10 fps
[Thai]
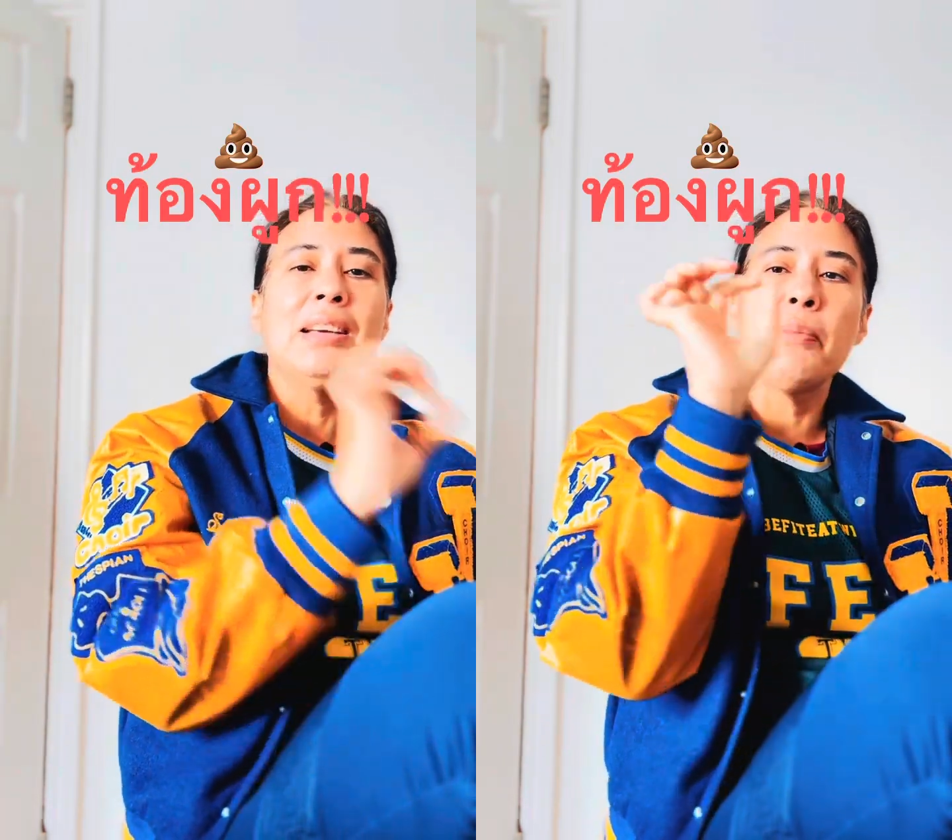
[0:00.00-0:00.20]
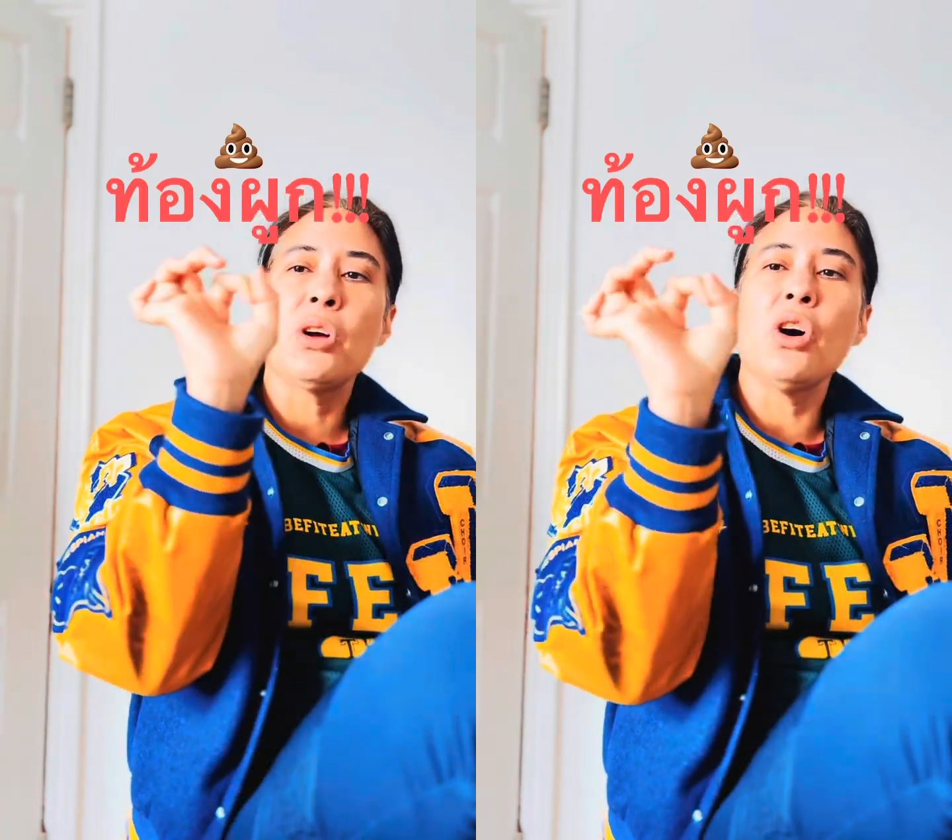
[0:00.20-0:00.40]

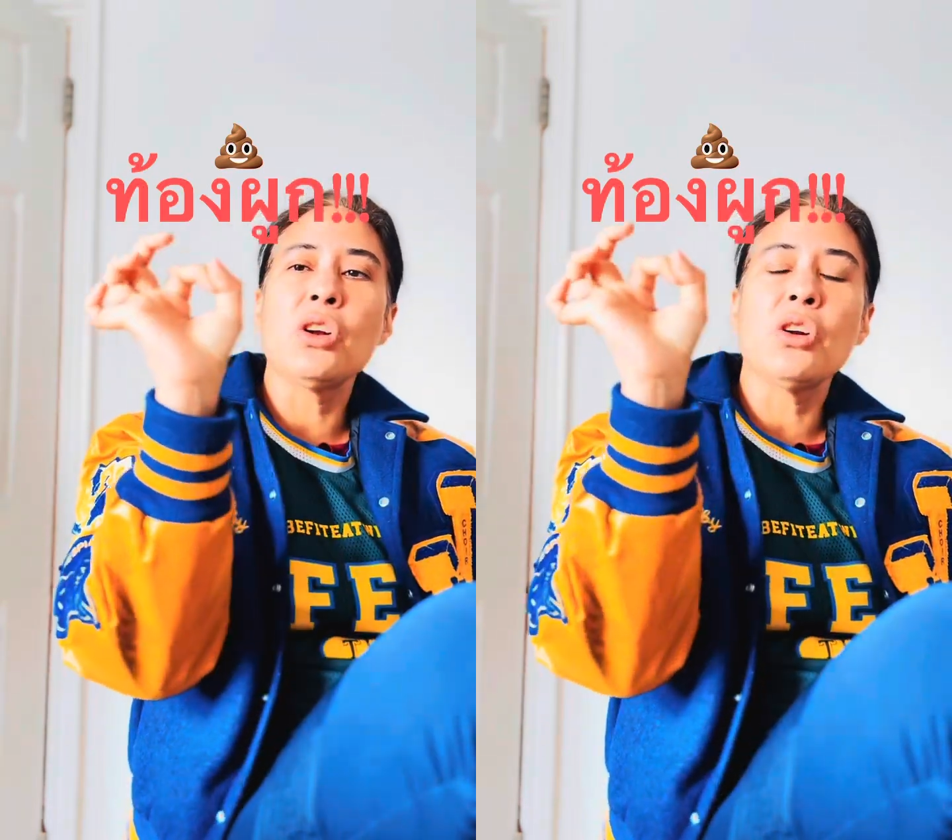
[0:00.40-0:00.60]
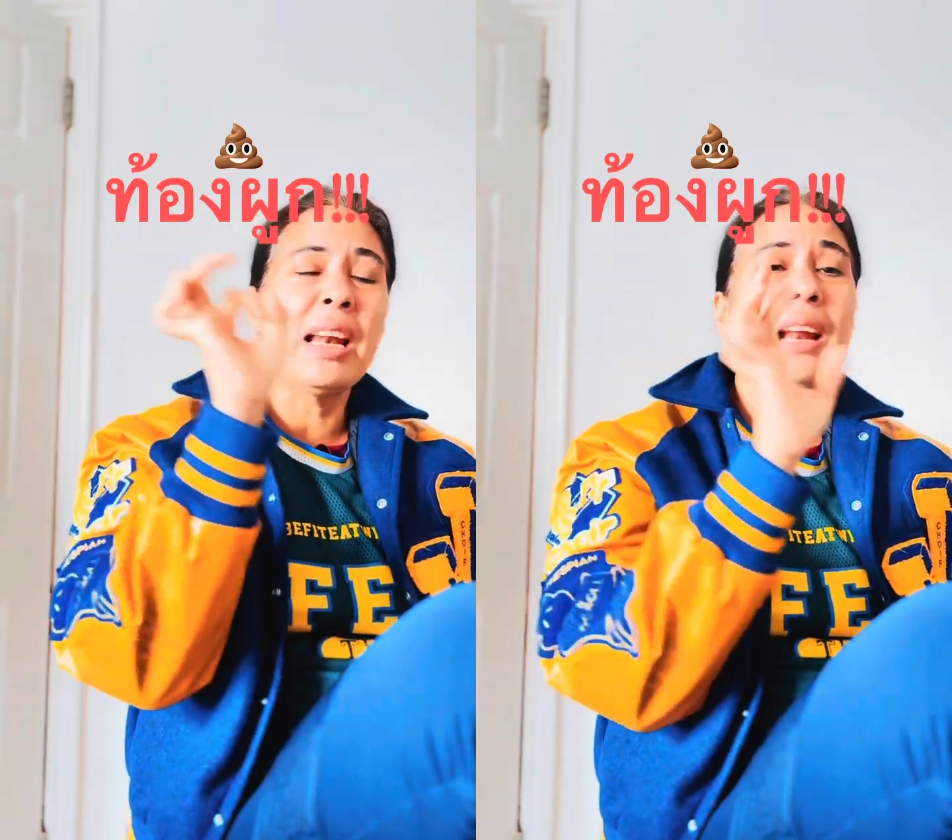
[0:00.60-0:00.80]
ที่มันเป็นก้อน
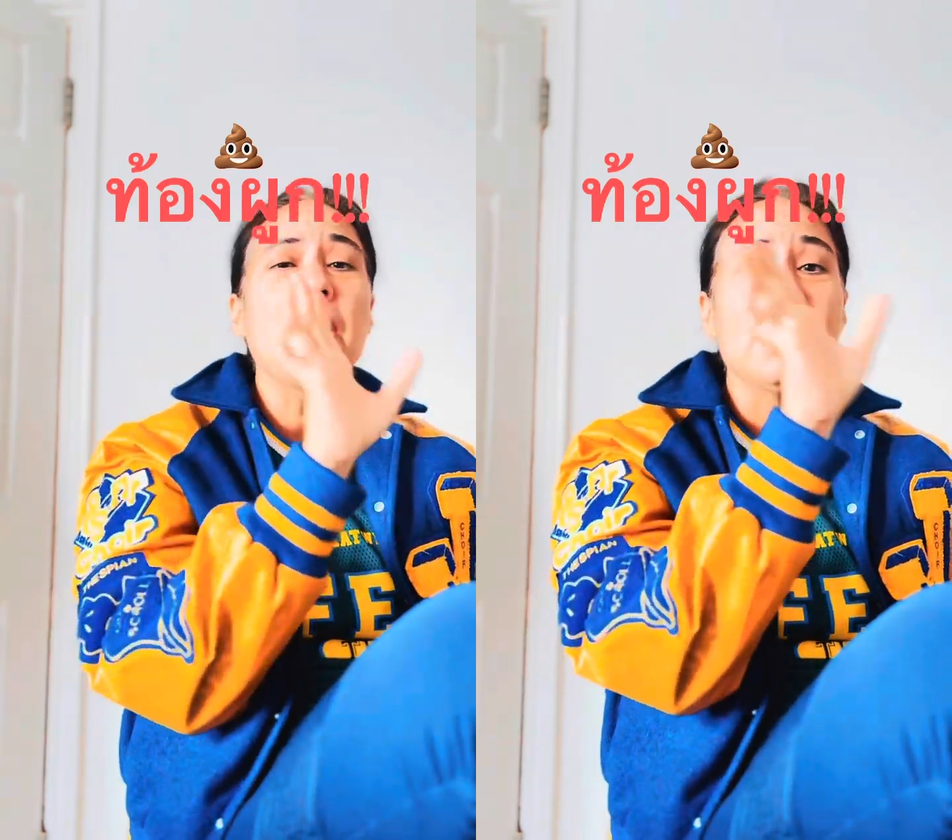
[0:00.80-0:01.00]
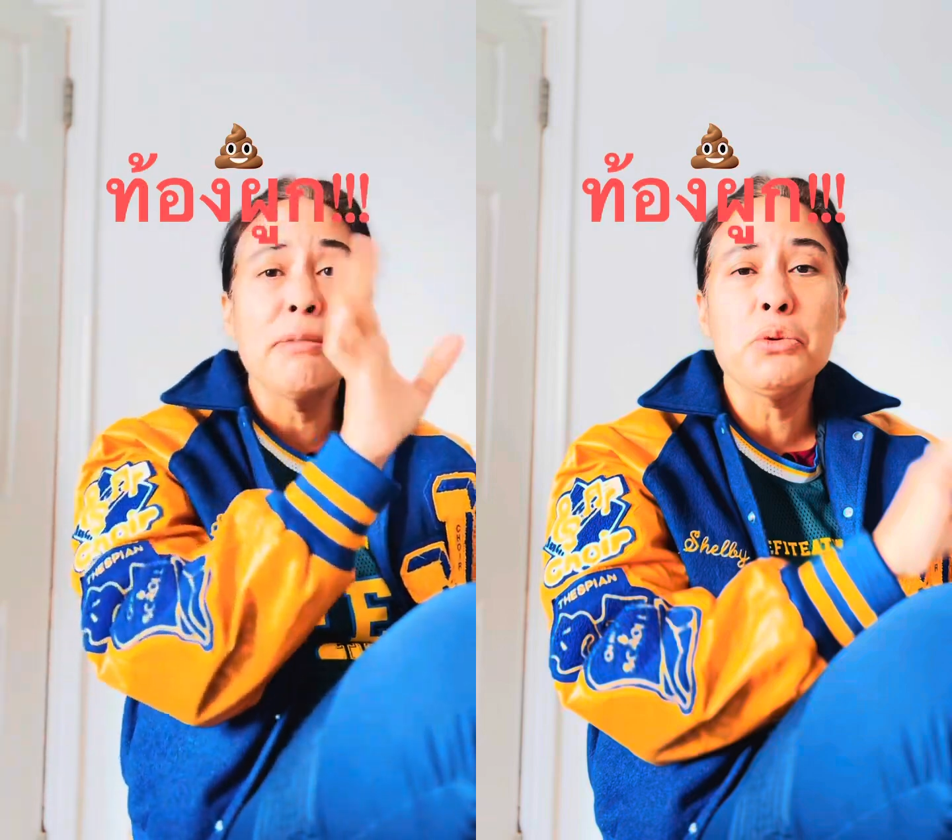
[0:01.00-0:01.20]
ก้อนอันนั้น
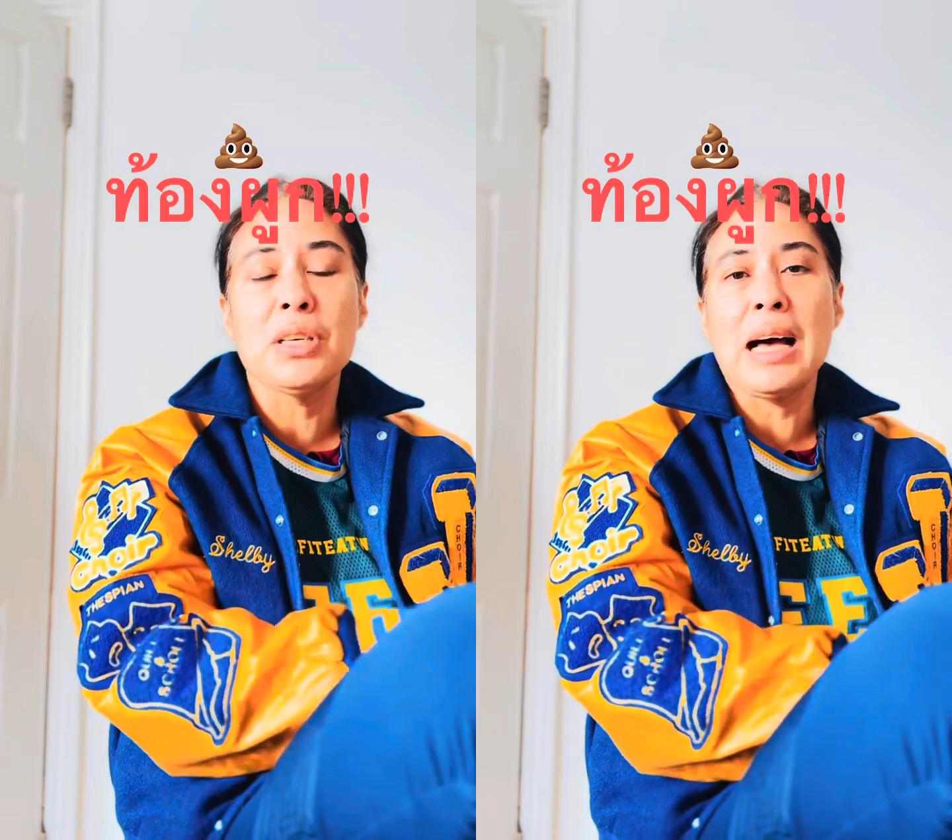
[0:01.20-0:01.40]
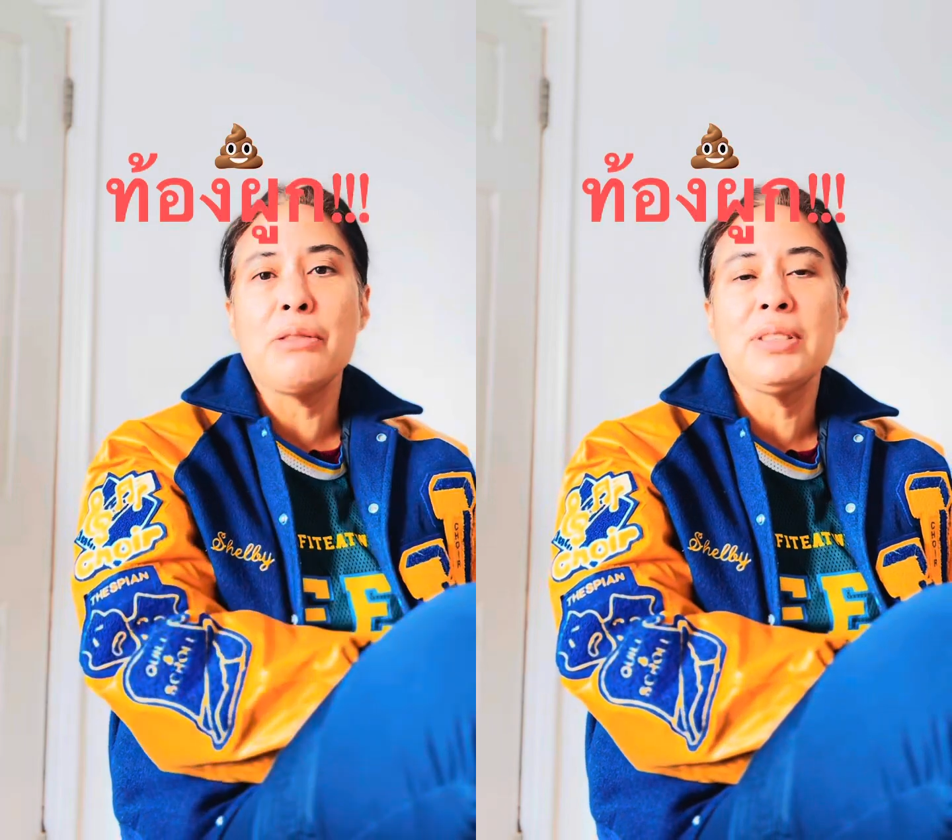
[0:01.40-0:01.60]
ไม่ถือว่าเป็นอุจ
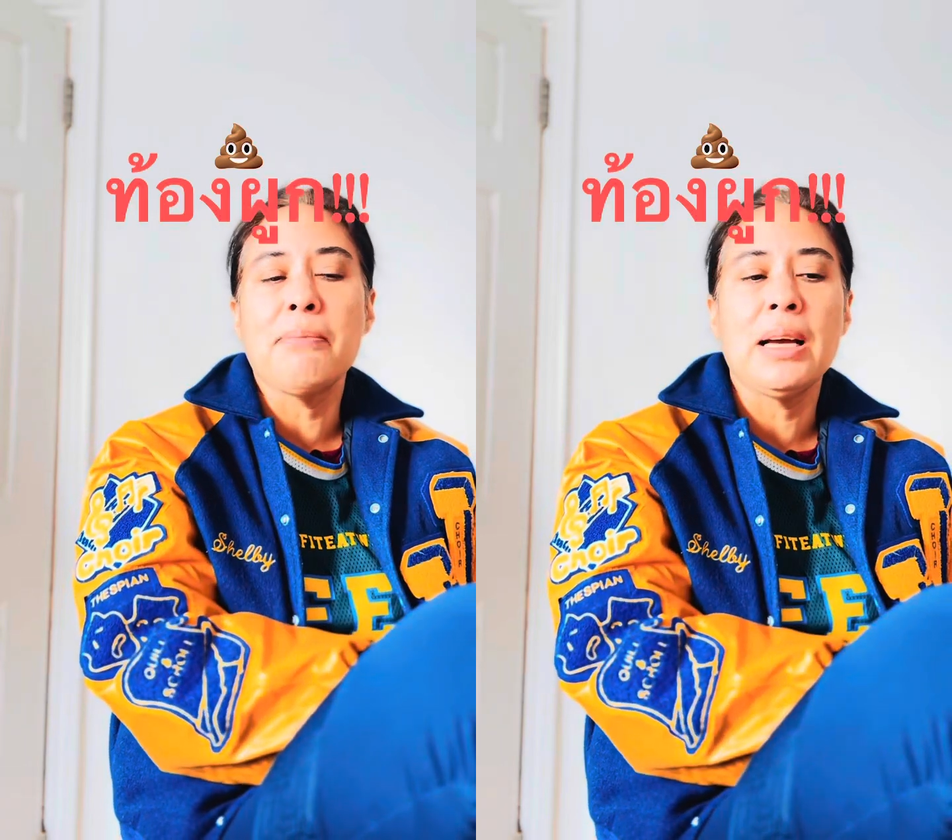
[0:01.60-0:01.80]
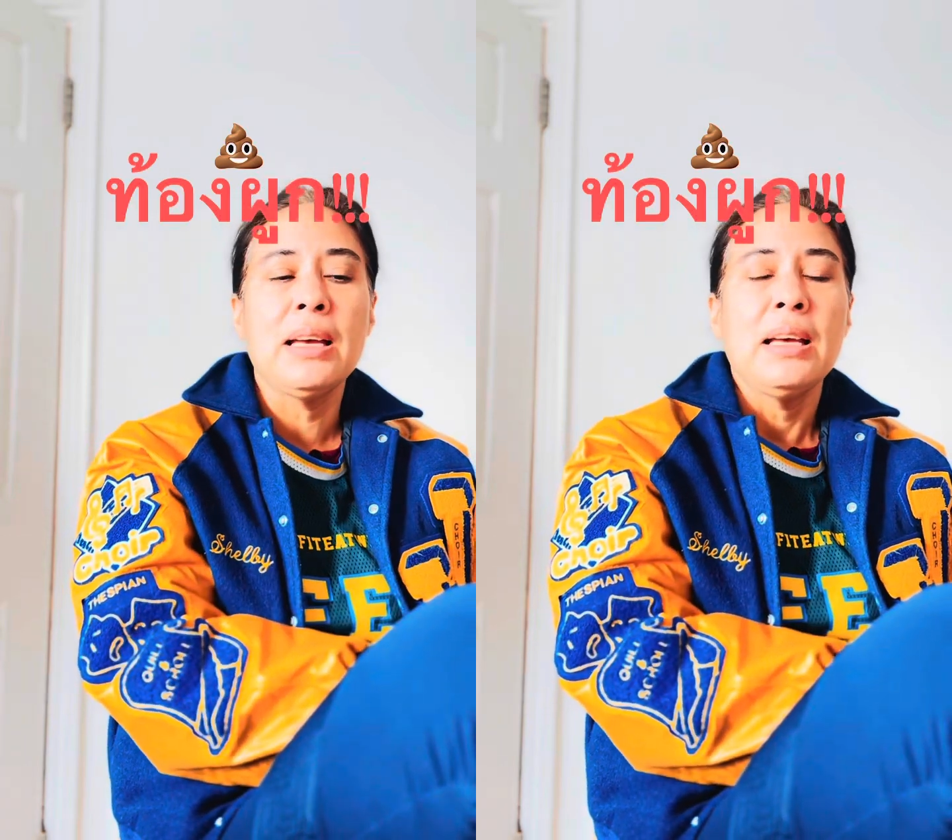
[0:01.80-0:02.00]
จาระด้วยซ้ำไป